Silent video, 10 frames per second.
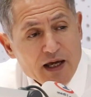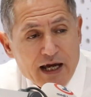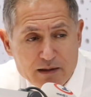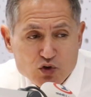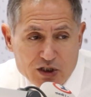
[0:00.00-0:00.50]

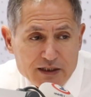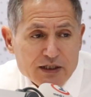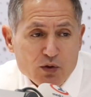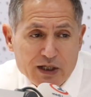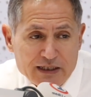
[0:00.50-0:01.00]
هذا المشكل هذا
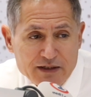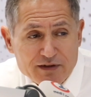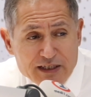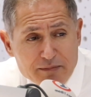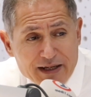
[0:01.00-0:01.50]
يؤدي في
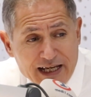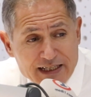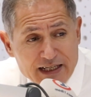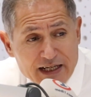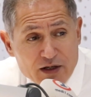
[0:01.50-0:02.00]
كثير من
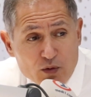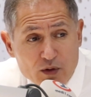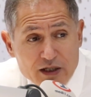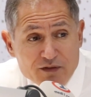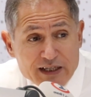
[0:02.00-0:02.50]
الاحيان انه
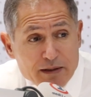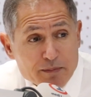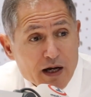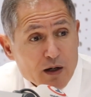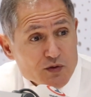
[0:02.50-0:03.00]
الاطفال
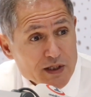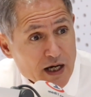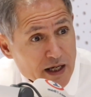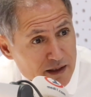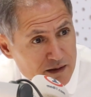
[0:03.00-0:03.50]
كيبقاو
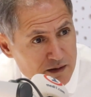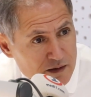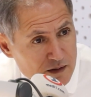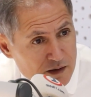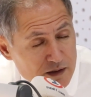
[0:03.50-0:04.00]
صغار
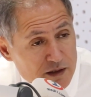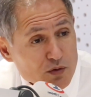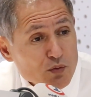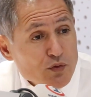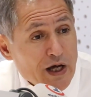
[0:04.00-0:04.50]

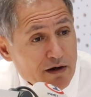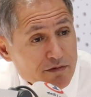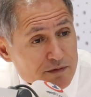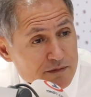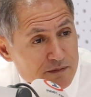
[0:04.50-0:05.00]
كيكونوا
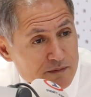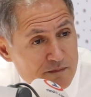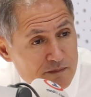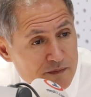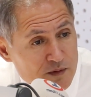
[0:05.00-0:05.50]
ضعاف
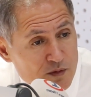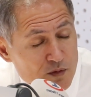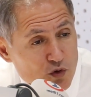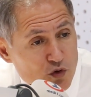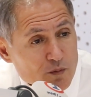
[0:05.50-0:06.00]
تزيدوش
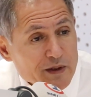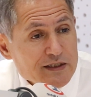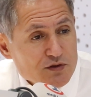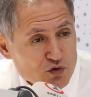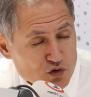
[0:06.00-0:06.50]
الوزن وما
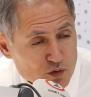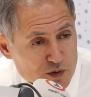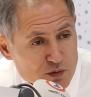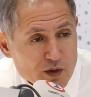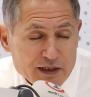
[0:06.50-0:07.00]
كيزيدوش
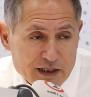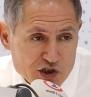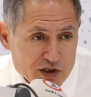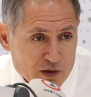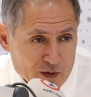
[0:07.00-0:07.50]
الوزن وهذا
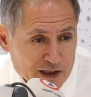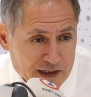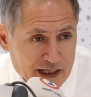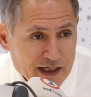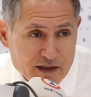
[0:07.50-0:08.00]
كيشكل واحد
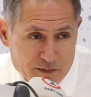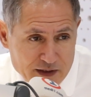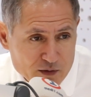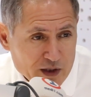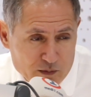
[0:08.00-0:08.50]
العائق
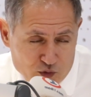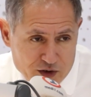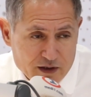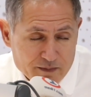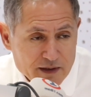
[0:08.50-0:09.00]
كبير واحد
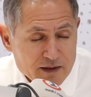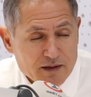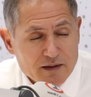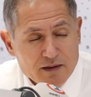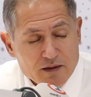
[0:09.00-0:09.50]
المشكل كبير
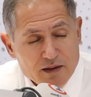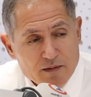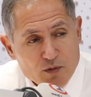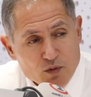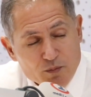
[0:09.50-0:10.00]

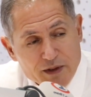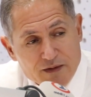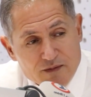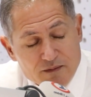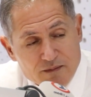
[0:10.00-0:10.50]
للاباء
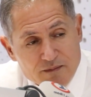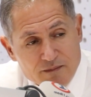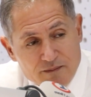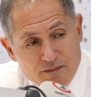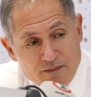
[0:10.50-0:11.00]
والامهات
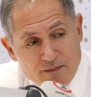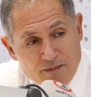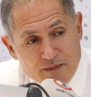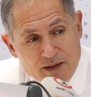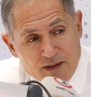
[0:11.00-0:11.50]
الاسباب
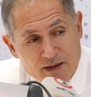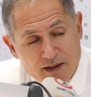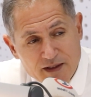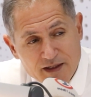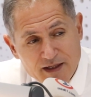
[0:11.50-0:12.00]
دكتور
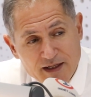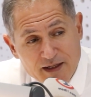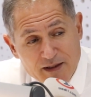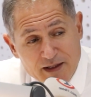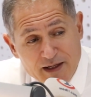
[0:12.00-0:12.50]
من غير
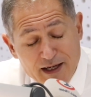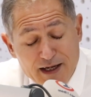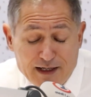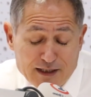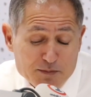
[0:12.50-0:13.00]

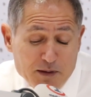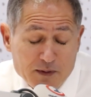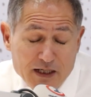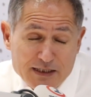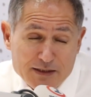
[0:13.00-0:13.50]
آه،
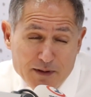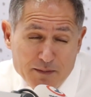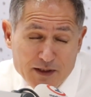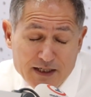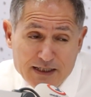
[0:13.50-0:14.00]
الاسباب
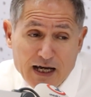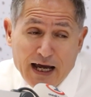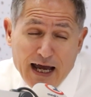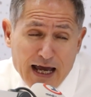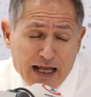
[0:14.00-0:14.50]
الاسباب هي
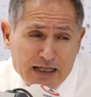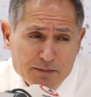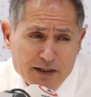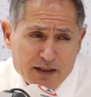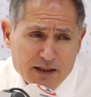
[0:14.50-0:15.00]

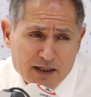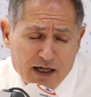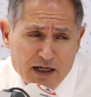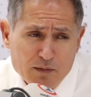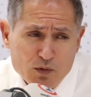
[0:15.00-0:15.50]
غالبا
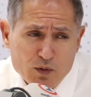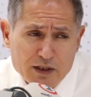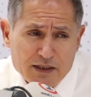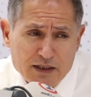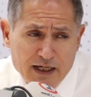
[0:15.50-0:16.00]
كيقلبوا
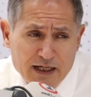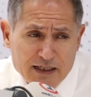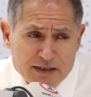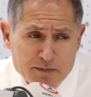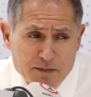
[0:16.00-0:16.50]
الوالدين على
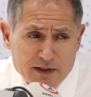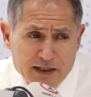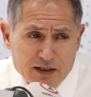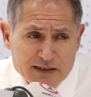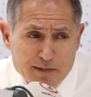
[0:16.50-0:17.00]
الاسباب
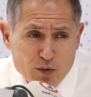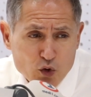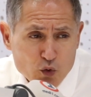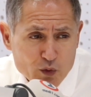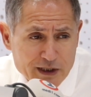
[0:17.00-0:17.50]
اللي هي اسباب
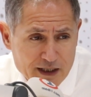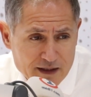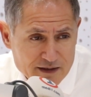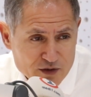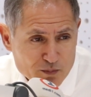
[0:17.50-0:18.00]
عضويه
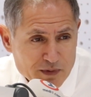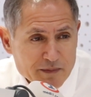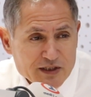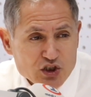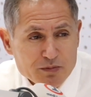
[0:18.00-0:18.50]

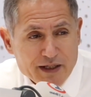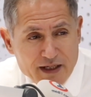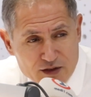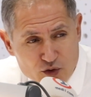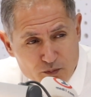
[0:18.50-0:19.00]
ربما شي
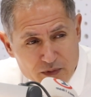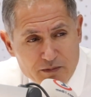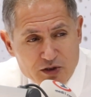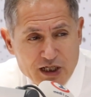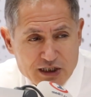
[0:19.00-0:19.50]
مرض
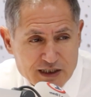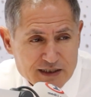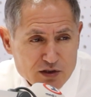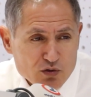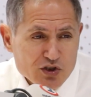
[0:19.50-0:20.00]
ربما شي حاجه
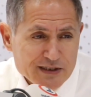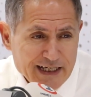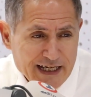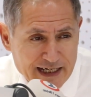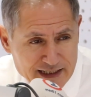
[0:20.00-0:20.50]
خصنا نديروا شي
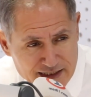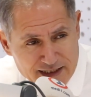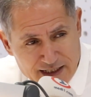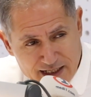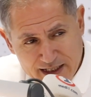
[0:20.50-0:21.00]
تحاليل
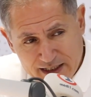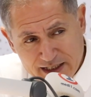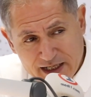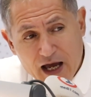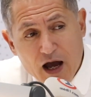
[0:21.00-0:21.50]
الى
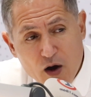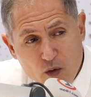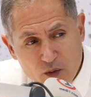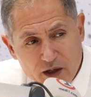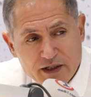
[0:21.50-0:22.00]
اخره
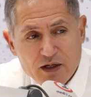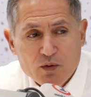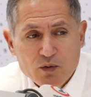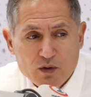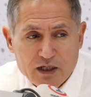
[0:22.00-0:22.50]
او
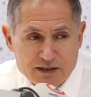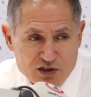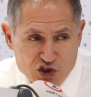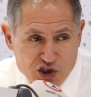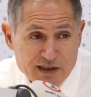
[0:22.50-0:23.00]
انه
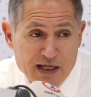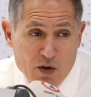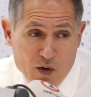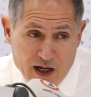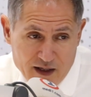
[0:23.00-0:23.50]
خص شي
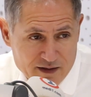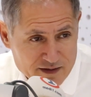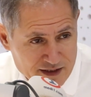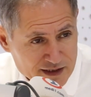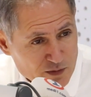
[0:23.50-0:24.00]
دواء
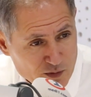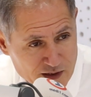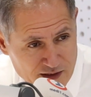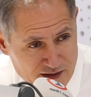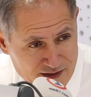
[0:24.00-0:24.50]

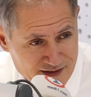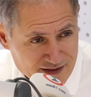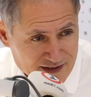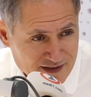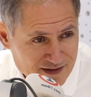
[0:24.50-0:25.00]
نعطيوه
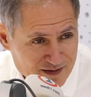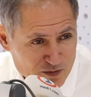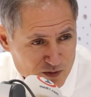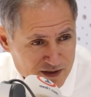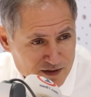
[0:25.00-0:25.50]
لديك
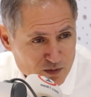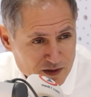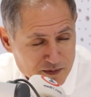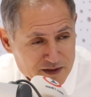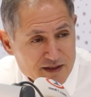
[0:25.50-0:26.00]
الوليد ولا
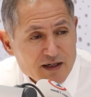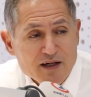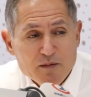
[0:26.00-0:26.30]
البنيته